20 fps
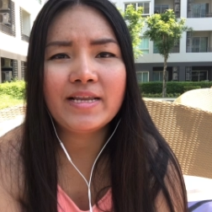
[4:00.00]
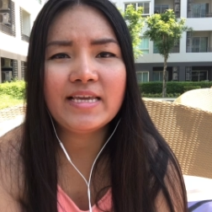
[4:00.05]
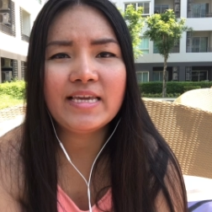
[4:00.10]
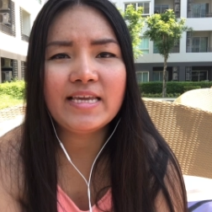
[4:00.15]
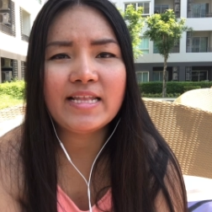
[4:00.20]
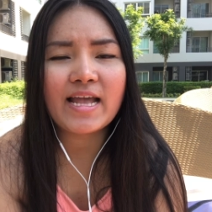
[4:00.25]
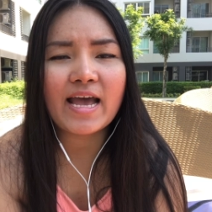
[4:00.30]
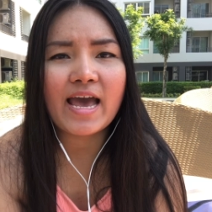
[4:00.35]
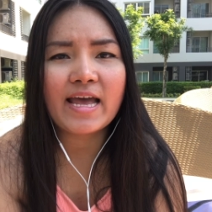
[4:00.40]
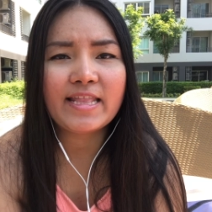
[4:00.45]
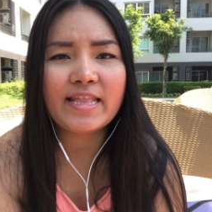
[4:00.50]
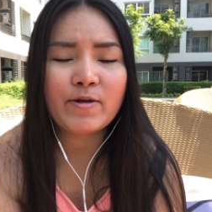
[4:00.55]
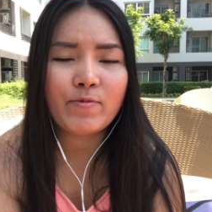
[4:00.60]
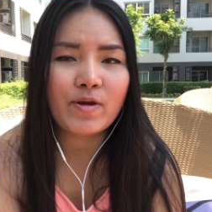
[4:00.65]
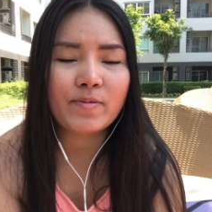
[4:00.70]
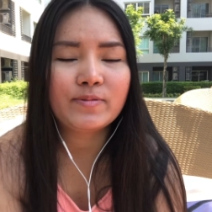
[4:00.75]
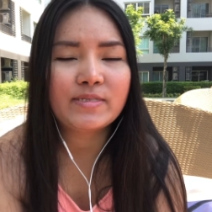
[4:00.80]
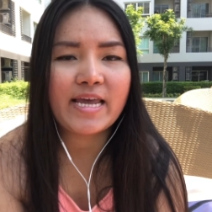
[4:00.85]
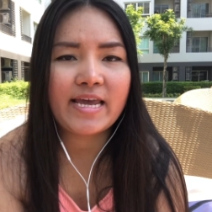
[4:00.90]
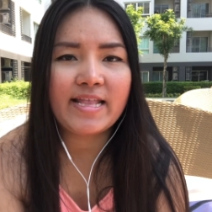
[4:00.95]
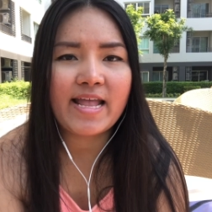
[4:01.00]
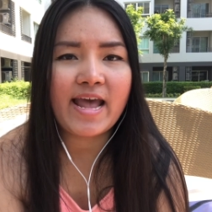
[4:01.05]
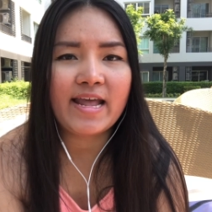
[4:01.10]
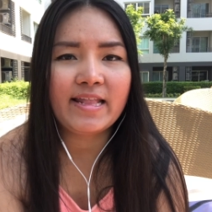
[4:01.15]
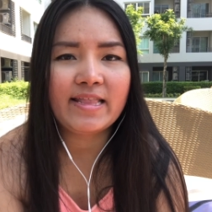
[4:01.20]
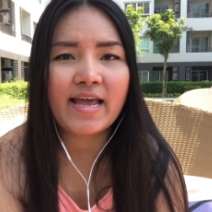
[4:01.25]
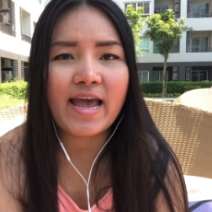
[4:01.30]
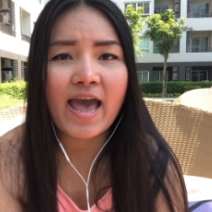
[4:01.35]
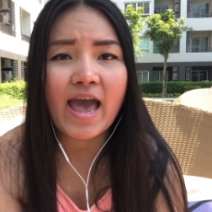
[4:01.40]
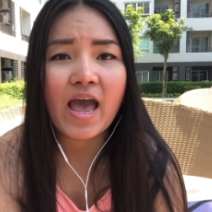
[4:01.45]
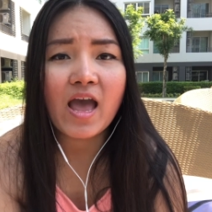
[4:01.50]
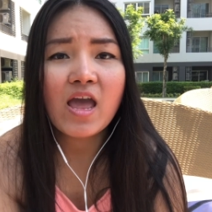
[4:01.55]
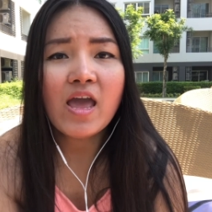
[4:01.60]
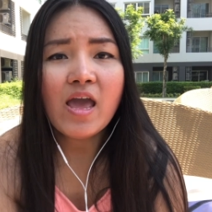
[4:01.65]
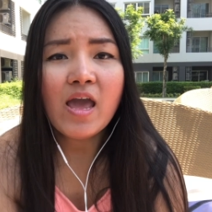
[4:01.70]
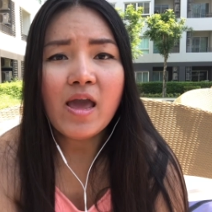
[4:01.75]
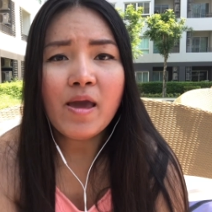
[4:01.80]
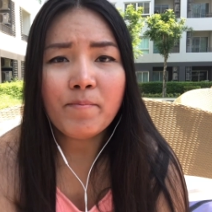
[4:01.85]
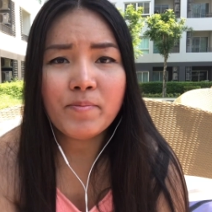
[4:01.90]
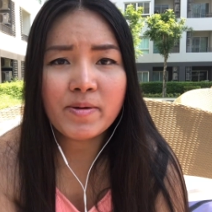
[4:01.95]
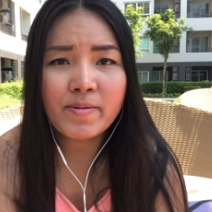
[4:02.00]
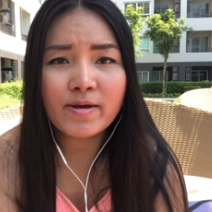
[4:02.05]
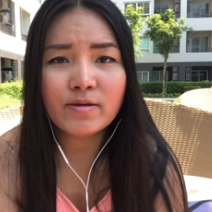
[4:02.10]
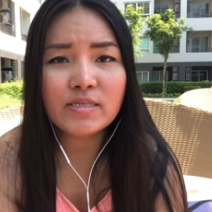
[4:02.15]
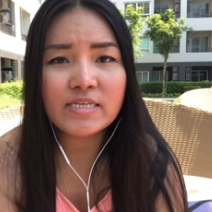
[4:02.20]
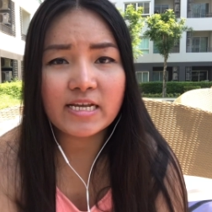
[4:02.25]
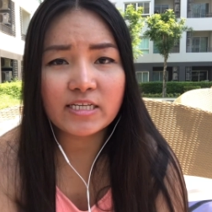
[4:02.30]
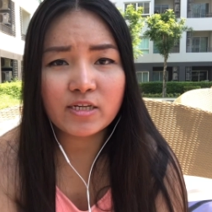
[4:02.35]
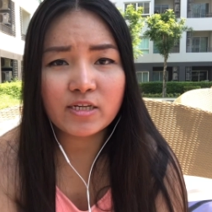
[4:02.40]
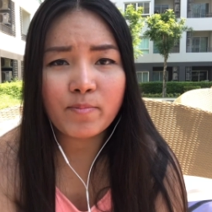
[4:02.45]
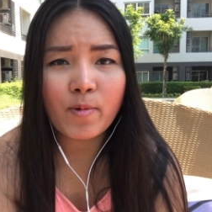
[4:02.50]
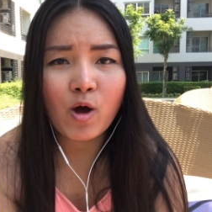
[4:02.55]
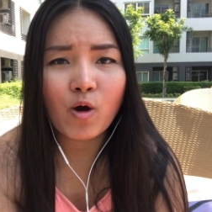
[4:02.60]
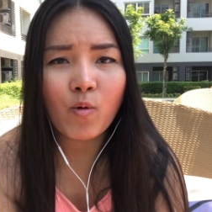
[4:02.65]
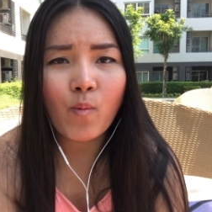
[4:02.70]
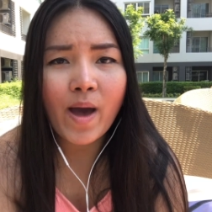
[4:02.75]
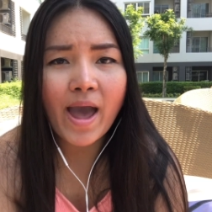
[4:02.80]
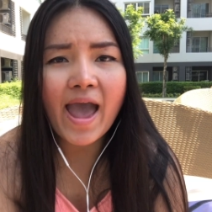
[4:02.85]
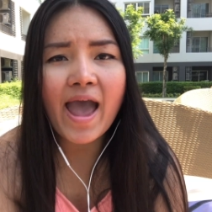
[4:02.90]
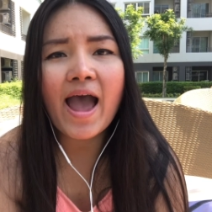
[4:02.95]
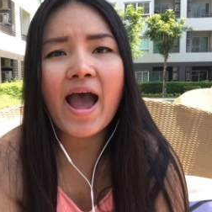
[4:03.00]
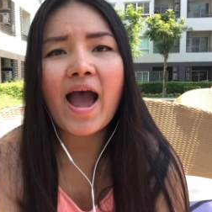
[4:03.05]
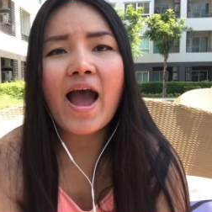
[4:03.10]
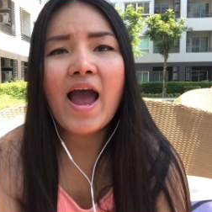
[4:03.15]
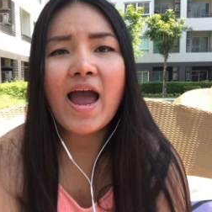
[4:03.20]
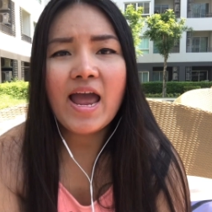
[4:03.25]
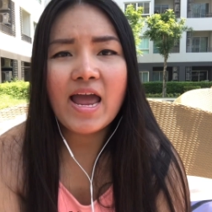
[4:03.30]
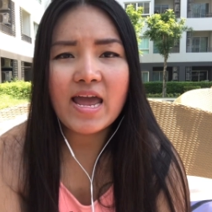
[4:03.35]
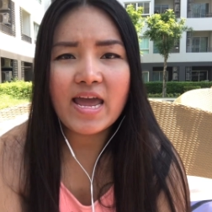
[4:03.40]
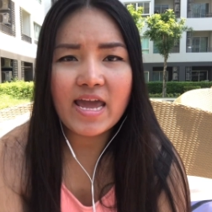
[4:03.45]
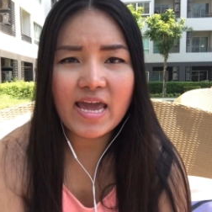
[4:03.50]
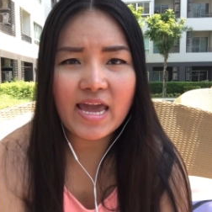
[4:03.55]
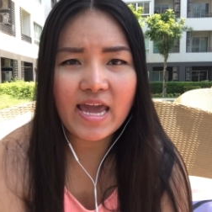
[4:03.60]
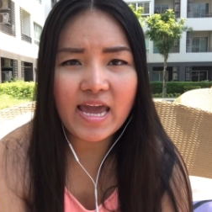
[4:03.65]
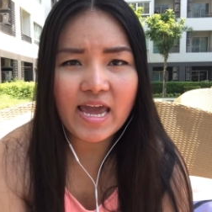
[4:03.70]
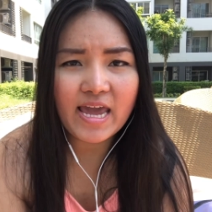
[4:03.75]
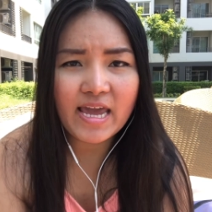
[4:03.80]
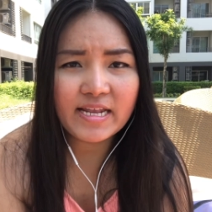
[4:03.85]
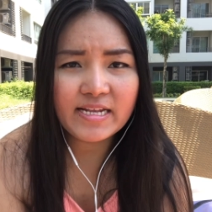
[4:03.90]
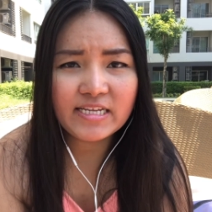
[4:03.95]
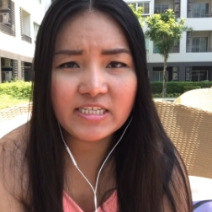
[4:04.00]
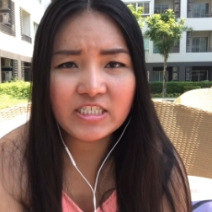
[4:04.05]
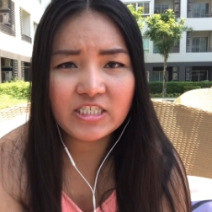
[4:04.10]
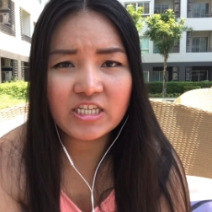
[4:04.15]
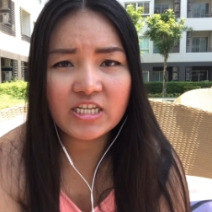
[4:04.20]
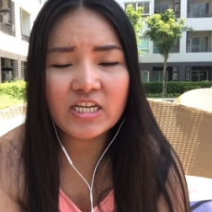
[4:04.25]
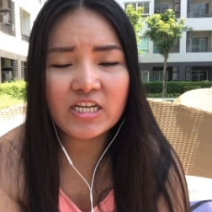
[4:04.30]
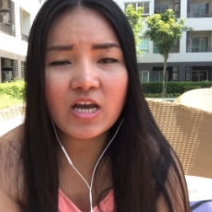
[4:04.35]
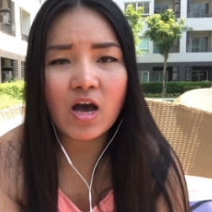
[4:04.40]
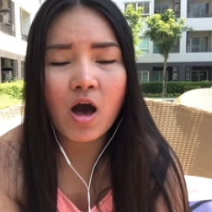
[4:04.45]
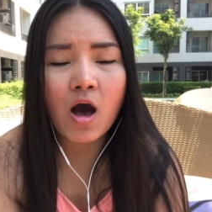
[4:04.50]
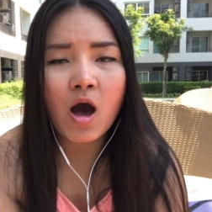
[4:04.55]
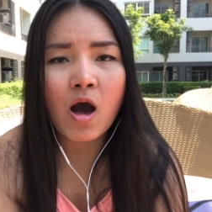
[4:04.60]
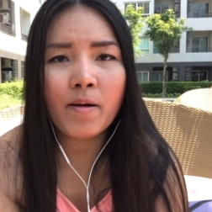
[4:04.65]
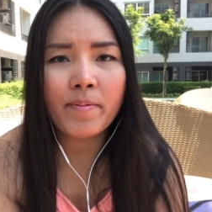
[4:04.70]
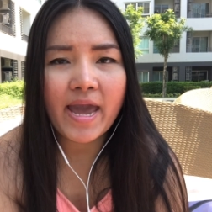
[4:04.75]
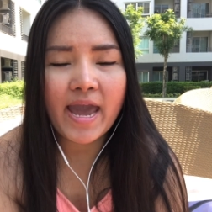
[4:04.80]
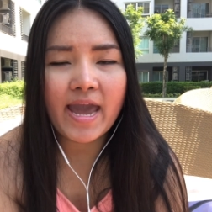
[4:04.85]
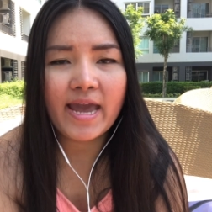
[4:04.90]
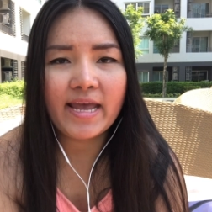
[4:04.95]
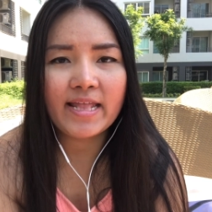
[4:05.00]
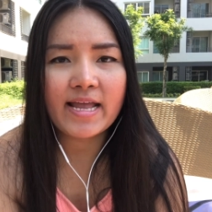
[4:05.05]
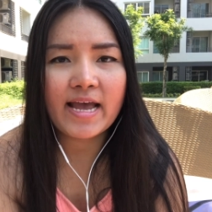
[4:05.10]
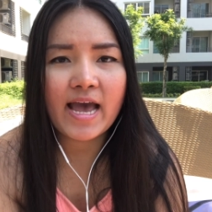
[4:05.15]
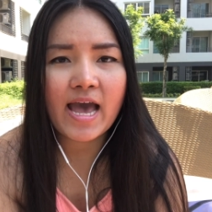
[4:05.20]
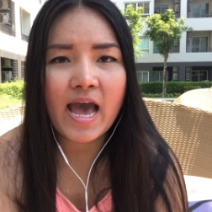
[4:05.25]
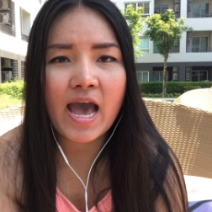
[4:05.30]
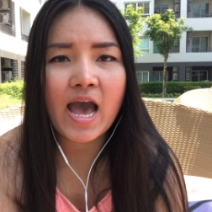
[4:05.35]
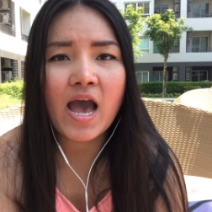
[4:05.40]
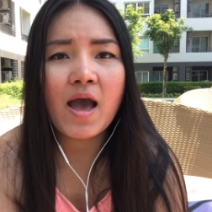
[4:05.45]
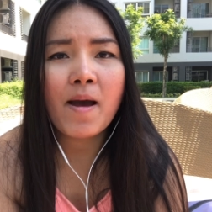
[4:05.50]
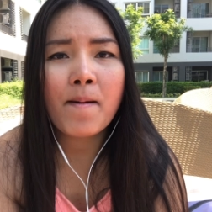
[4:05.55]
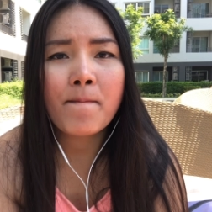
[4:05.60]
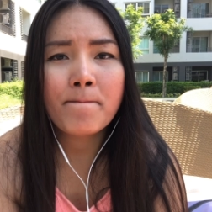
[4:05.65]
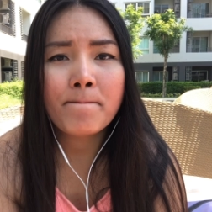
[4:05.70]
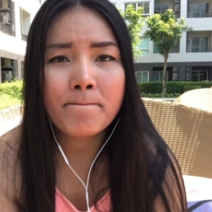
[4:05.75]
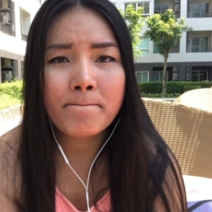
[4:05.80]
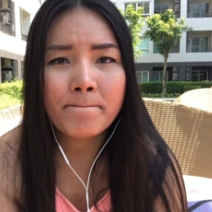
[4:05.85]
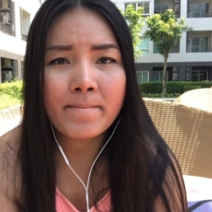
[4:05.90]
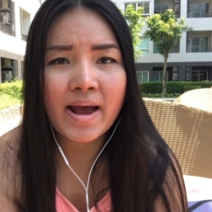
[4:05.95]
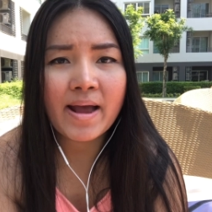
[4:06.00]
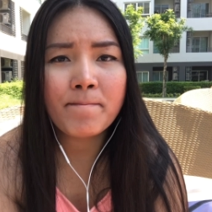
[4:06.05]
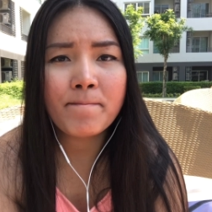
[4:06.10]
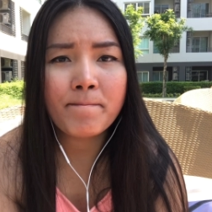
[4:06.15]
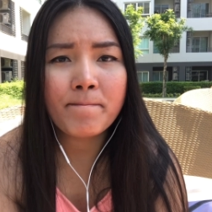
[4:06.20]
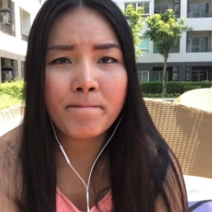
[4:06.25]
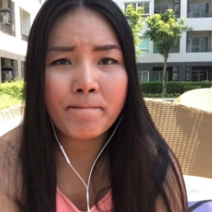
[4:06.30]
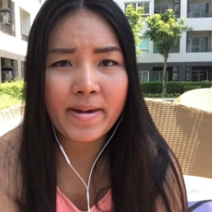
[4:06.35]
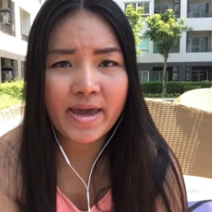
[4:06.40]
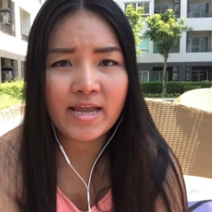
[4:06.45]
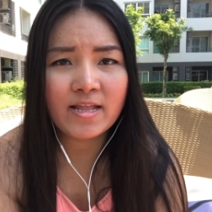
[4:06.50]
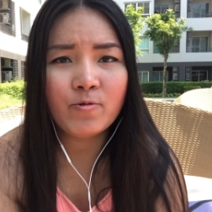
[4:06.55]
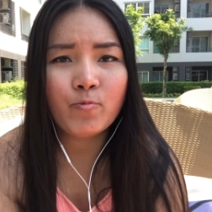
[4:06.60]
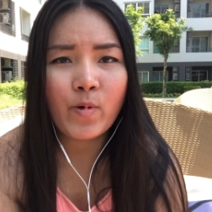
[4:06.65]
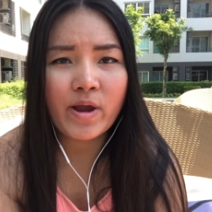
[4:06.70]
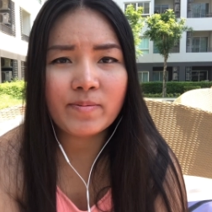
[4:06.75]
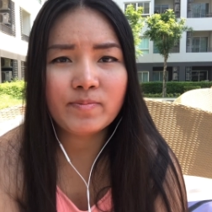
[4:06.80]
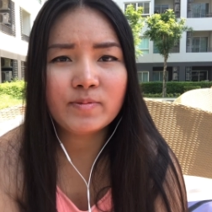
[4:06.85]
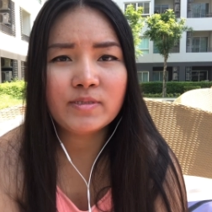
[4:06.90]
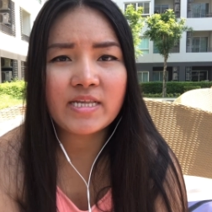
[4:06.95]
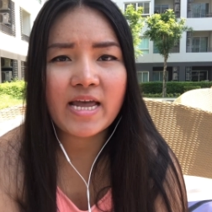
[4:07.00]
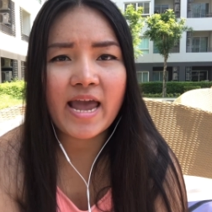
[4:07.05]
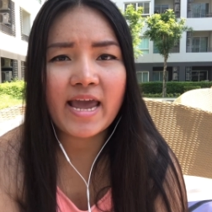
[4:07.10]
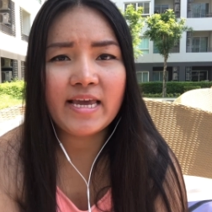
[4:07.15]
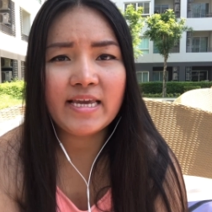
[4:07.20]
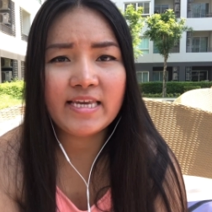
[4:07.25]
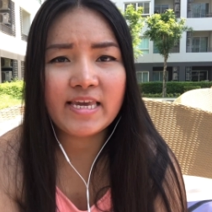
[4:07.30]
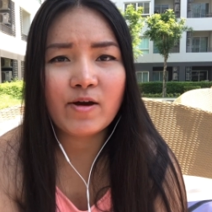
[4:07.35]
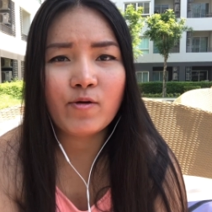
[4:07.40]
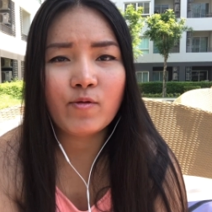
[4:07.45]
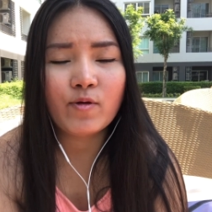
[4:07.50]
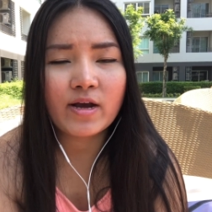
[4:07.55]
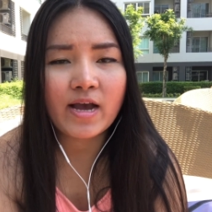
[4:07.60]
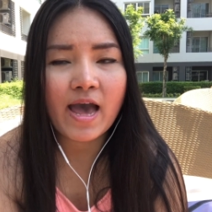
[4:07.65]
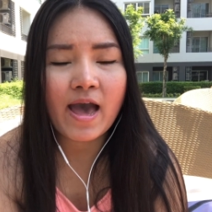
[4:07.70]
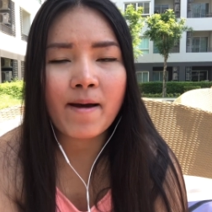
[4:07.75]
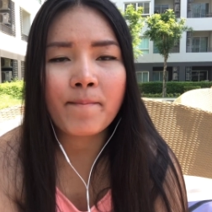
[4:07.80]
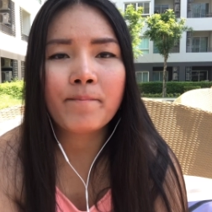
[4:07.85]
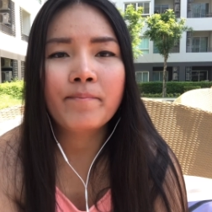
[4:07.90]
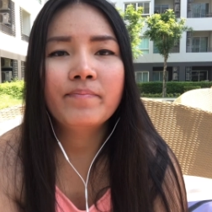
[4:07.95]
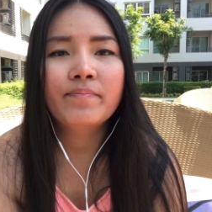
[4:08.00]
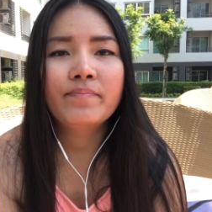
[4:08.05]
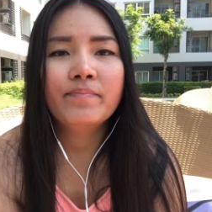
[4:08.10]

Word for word: มิลี่นะคะในเว็บไซต์นั้นนะคะพี่แมวสีอยากจะบอกว่า Energy Au Pair นะคะมันเป็นเว็บไซต์เกี่ยวกับ